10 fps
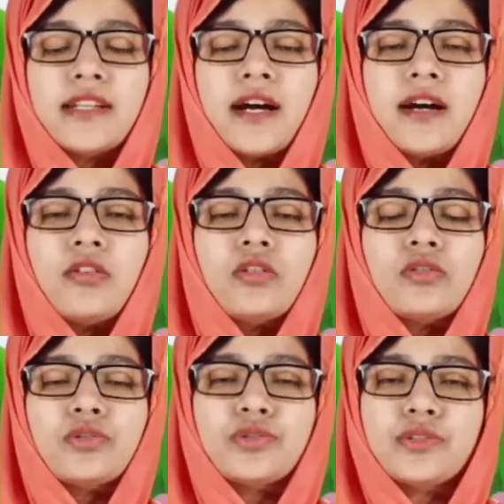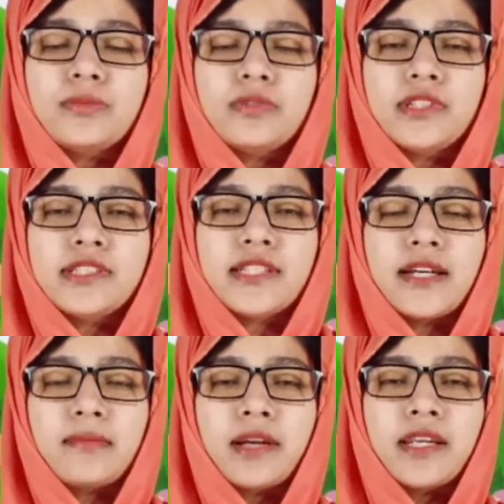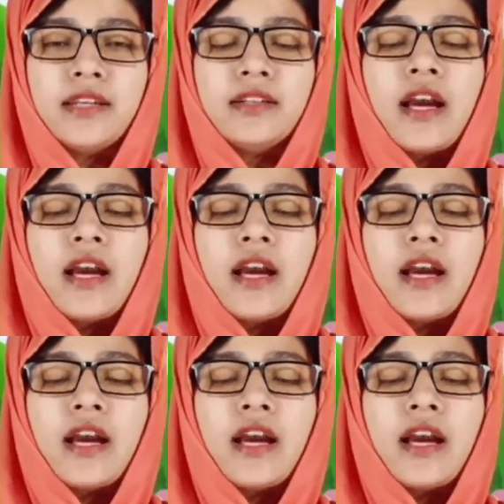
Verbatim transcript: না অর্ধ সত্যি বলেছে তার মানে